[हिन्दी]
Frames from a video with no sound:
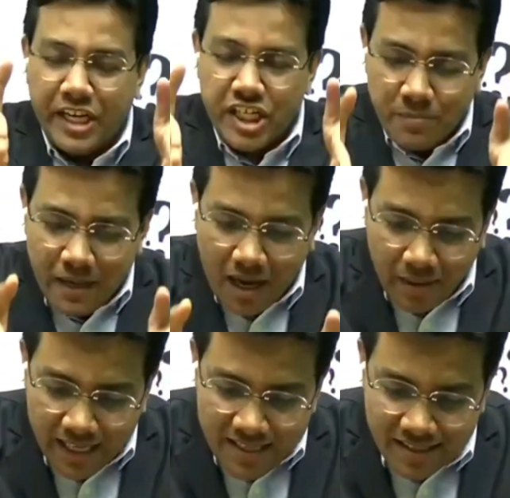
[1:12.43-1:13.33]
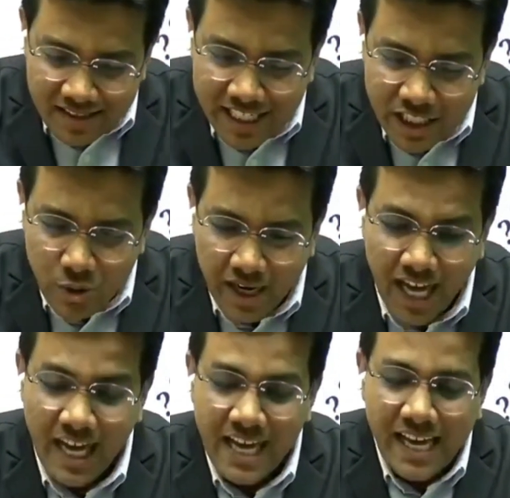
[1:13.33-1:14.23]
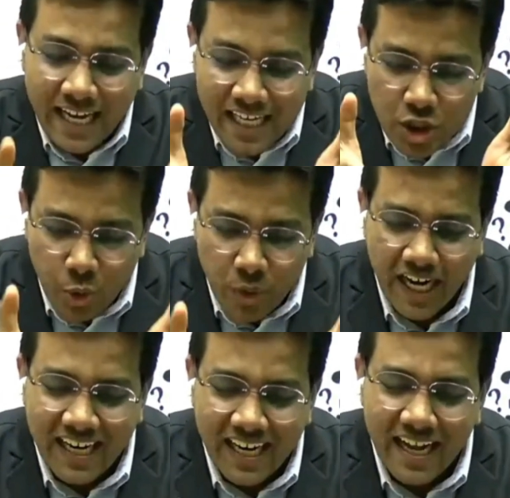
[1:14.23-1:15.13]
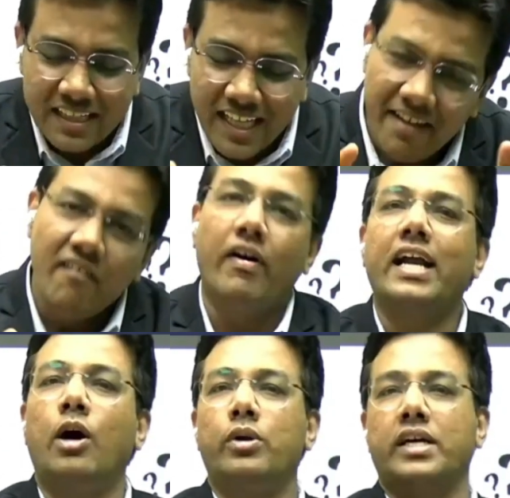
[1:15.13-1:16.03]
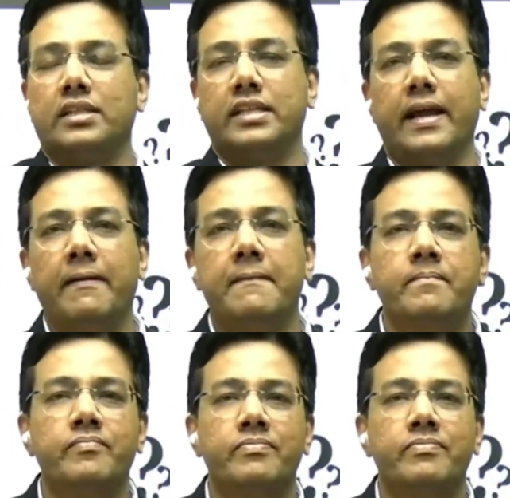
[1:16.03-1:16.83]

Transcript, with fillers: के बीच में हमारी जिंदगी जो है ना एक स्टूडेंट के नाते वर्कआउट करती है